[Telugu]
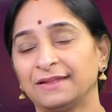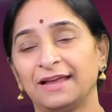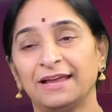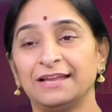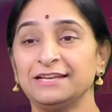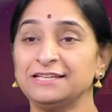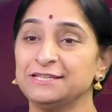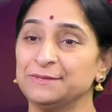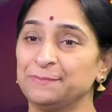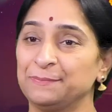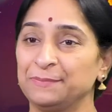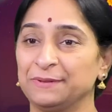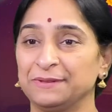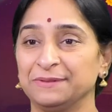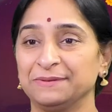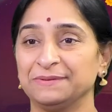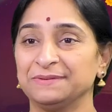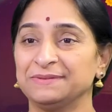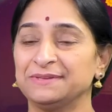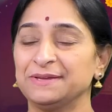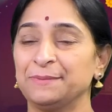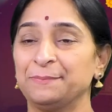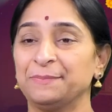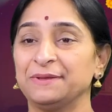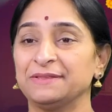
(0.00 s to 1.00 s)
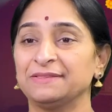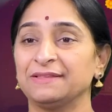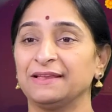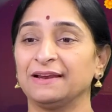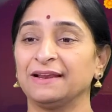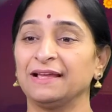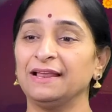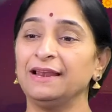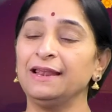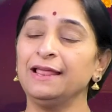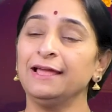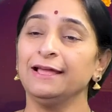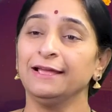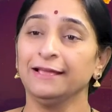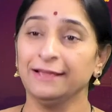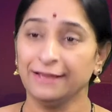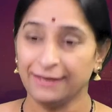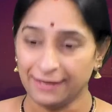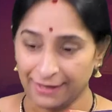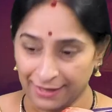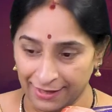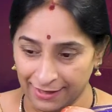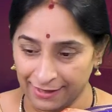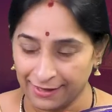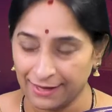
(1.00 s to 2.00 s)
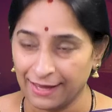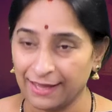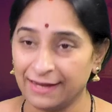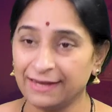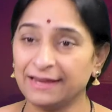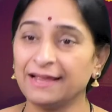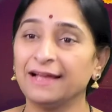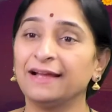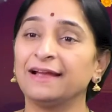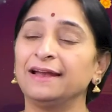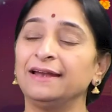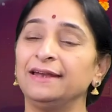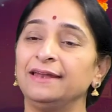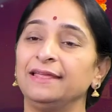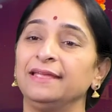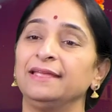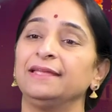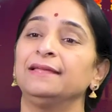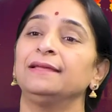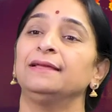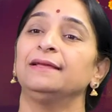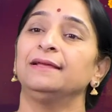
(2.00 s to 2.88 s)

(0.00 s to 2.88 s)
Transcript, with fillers: అని చెప్పి చెప్పిన తరకాల ఈ గరిక గడ్డి